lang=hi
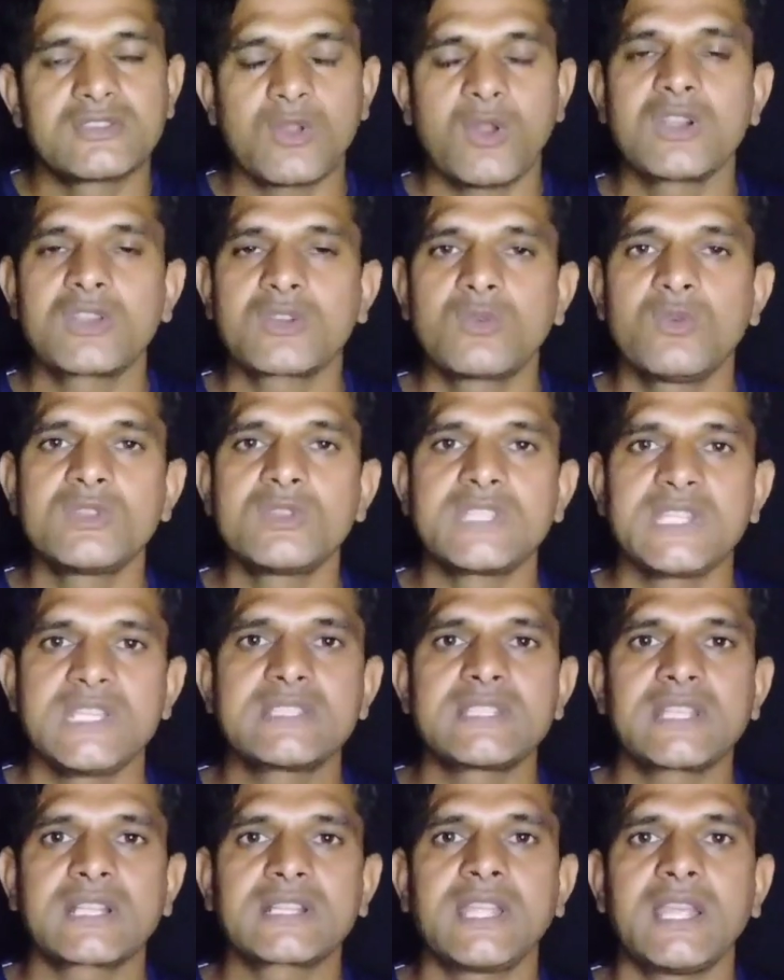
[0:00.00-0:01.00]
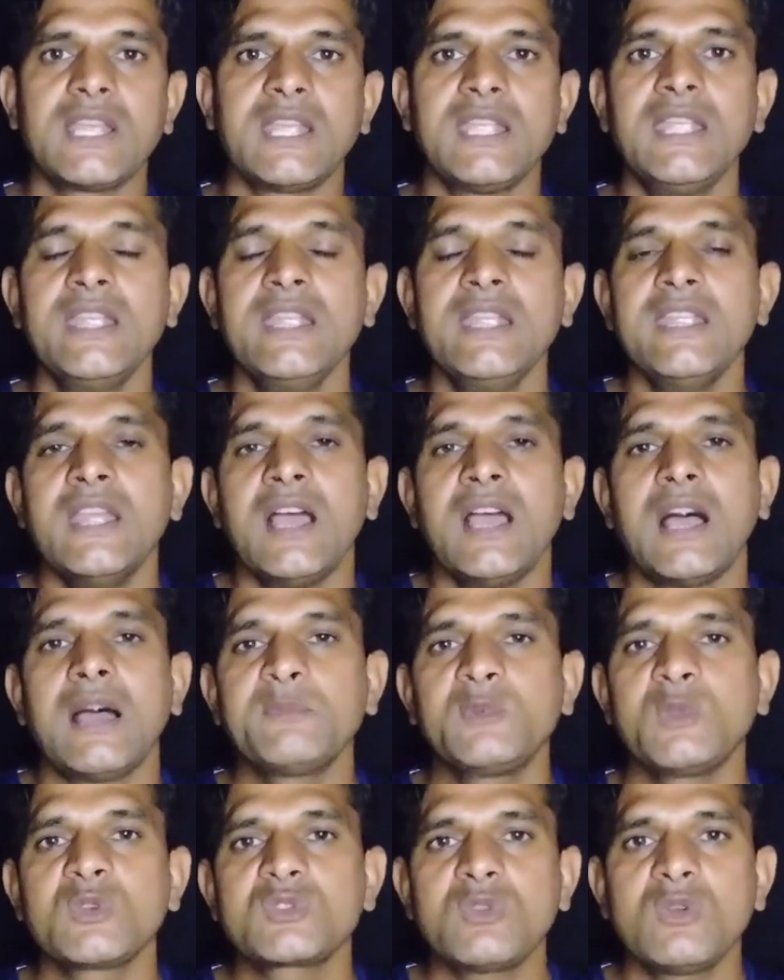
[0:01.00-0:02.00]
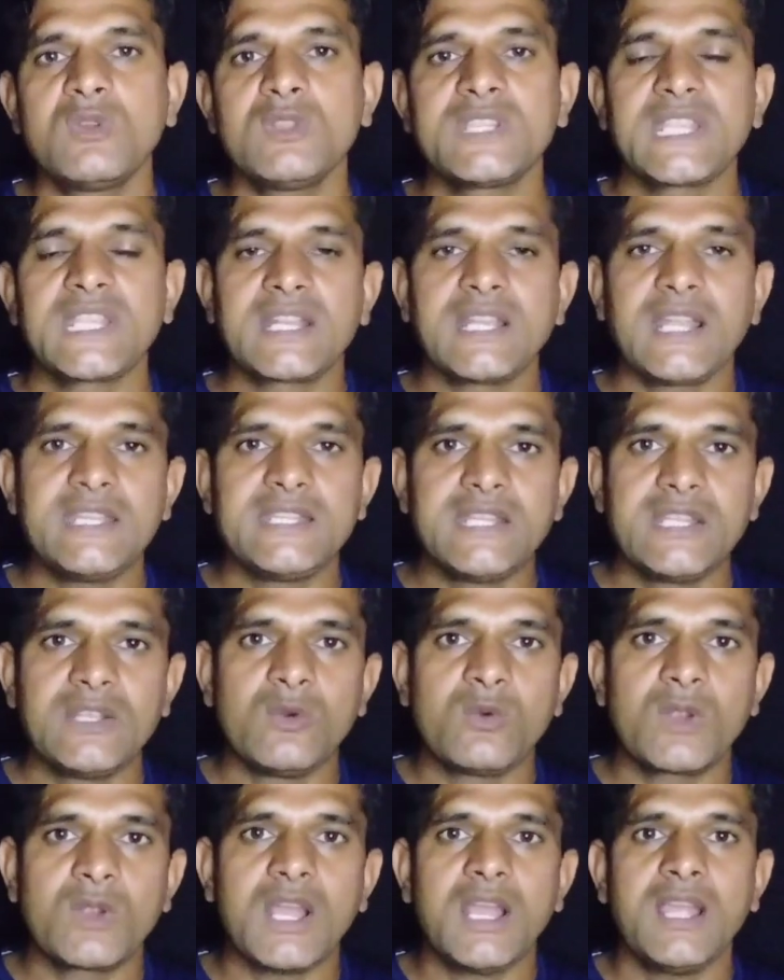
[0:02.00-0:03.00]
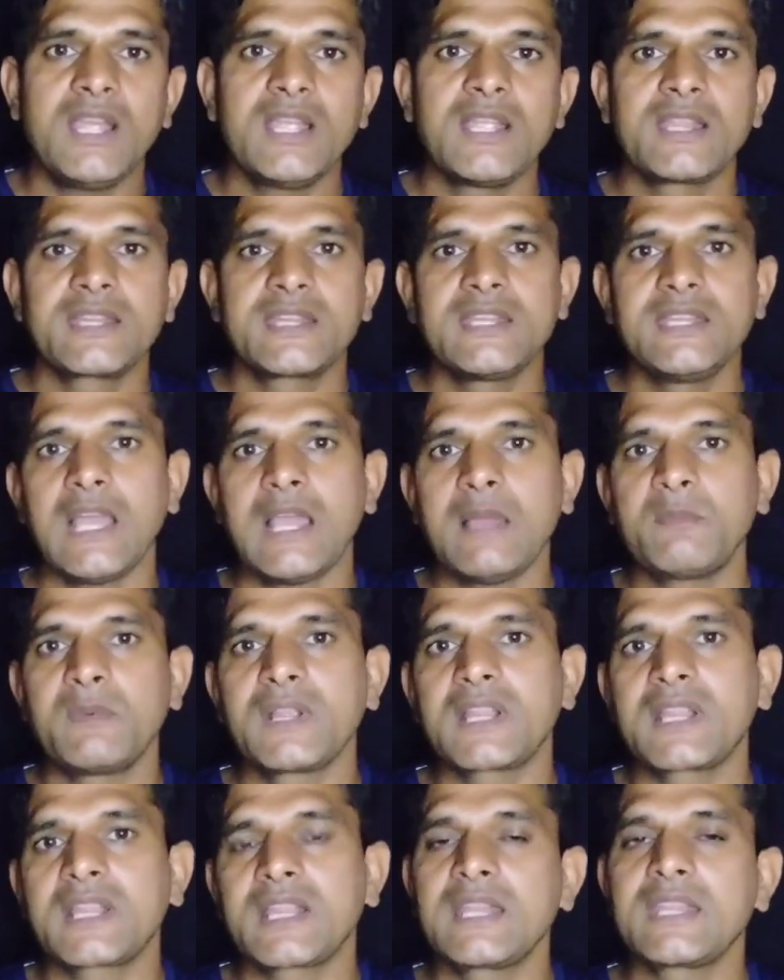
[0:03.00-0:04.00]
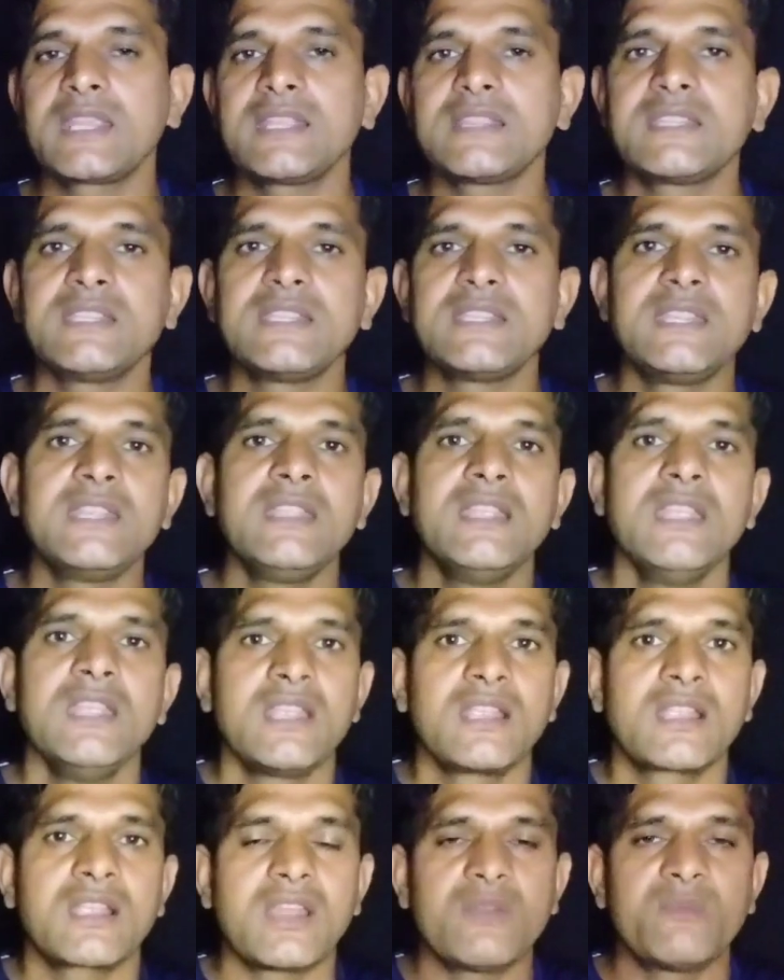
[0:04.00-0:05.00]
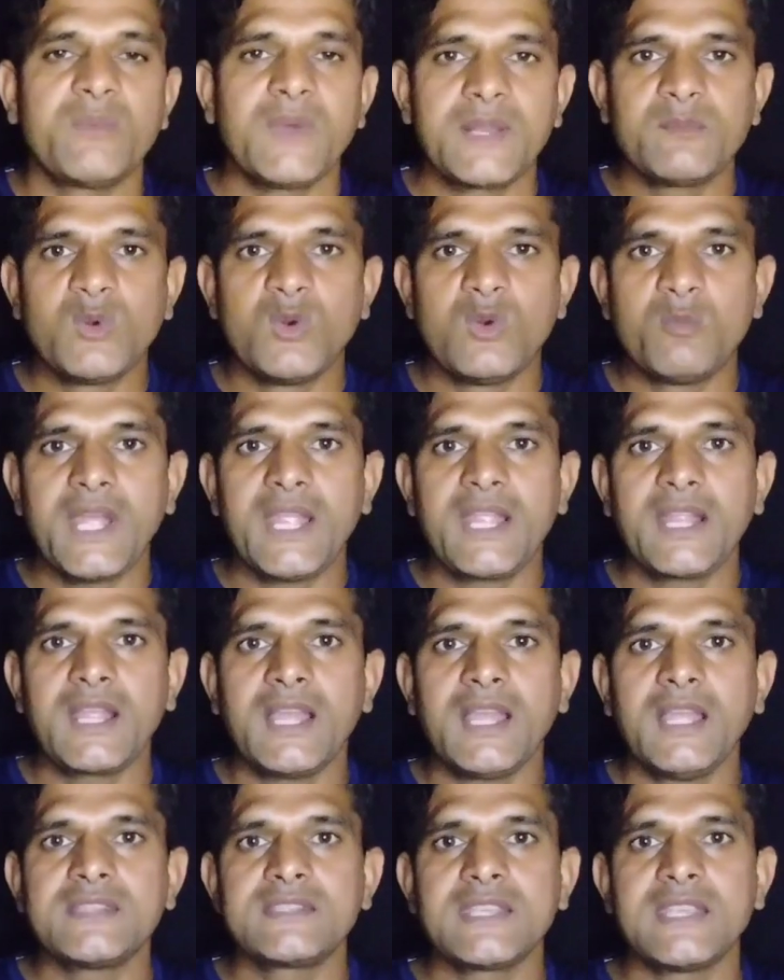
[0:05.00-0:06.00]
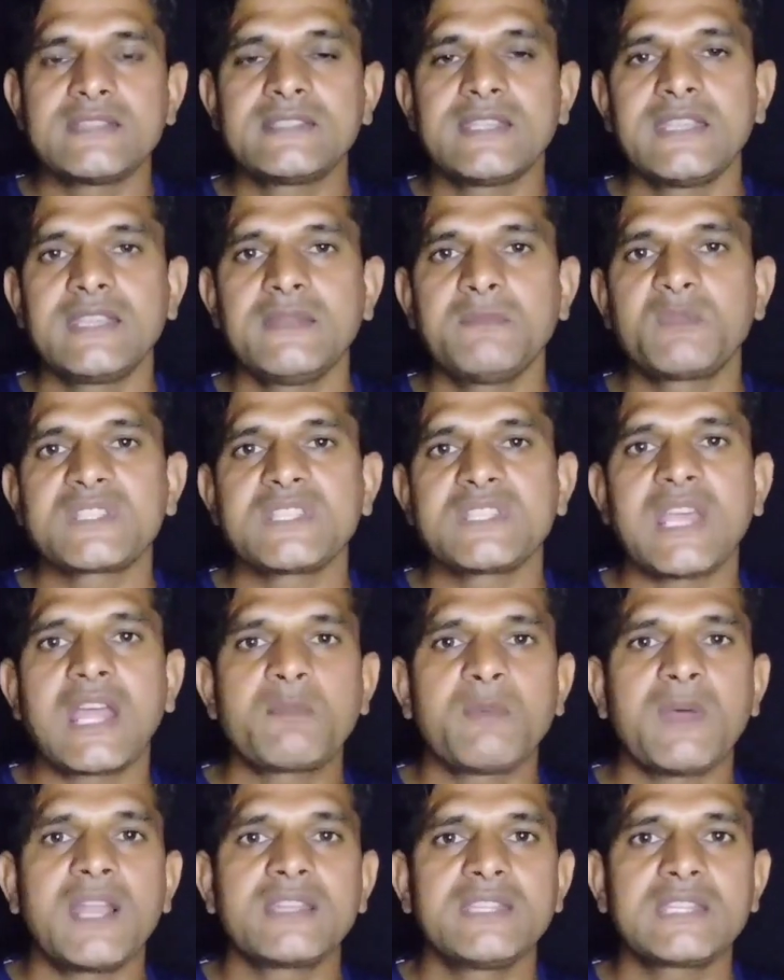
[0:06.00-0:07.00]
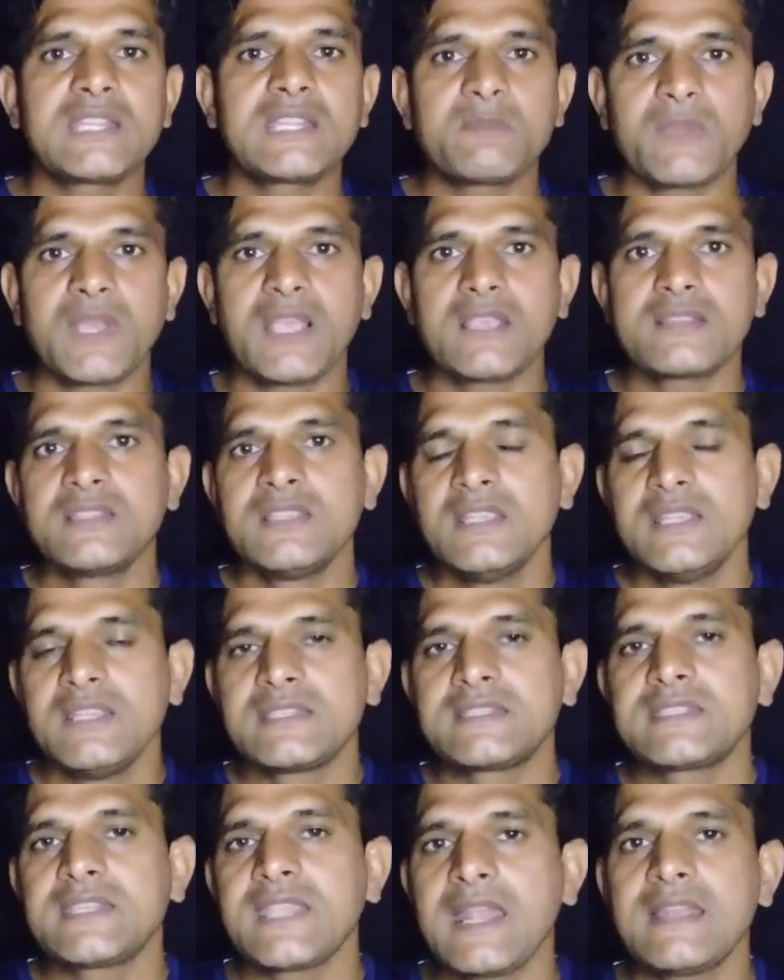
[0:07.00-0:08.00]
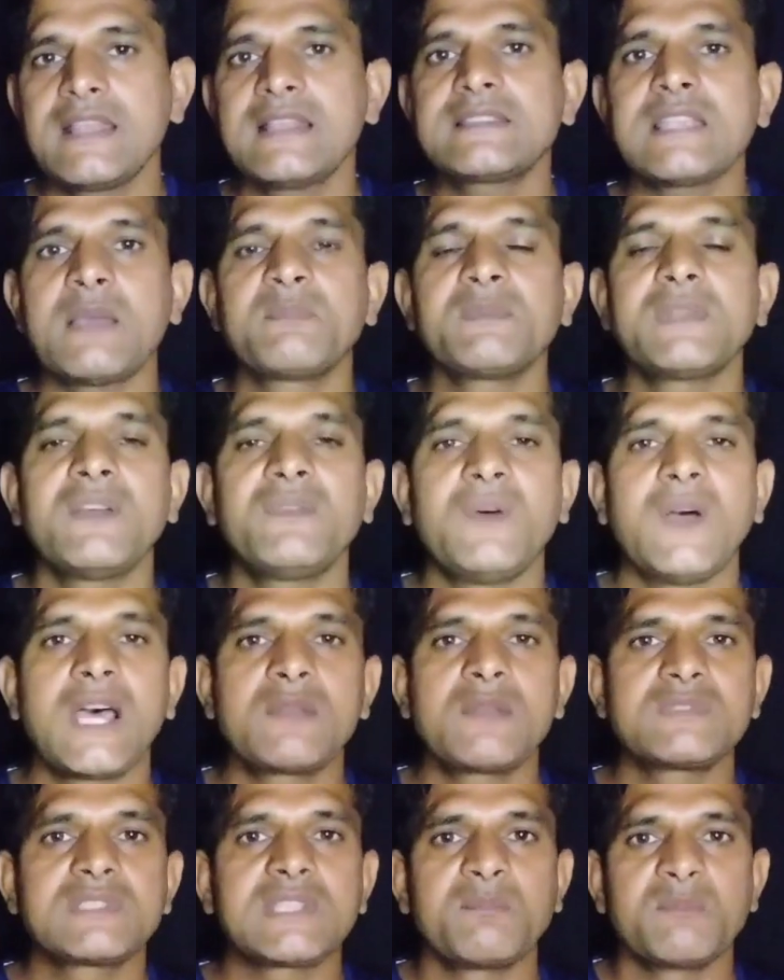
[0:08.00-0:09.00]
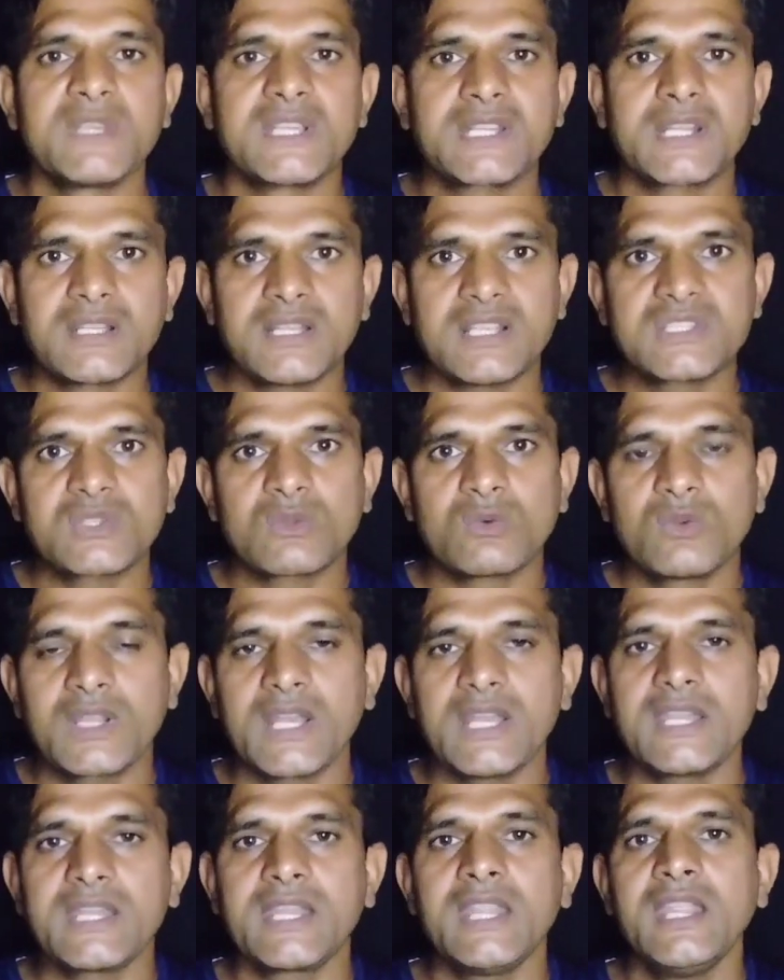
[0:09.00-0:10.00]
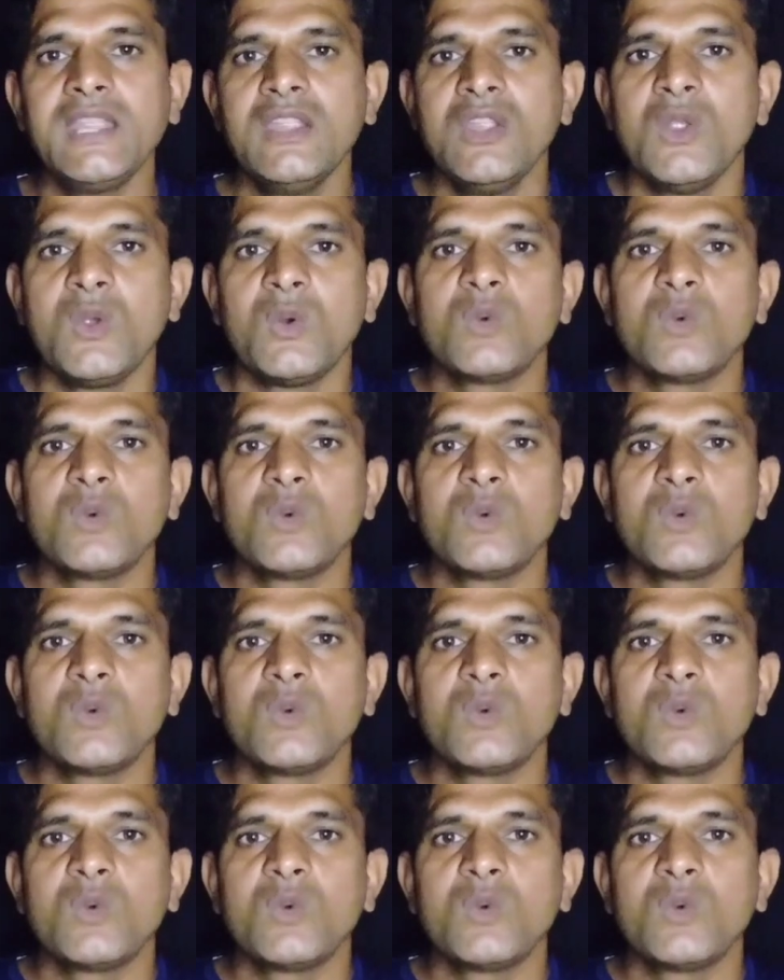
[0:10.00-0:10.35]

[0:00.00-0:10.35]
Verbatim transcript: स्लॉट को जीत सकता है अब दोस्तों देखना यह होगा कि अब कल के दिन ही कंफर्म हो पाएगा जैसे ही प्रसार भारती के पास चैनल्स अपना फॉर्म सबमिट करना शुरू करेंगे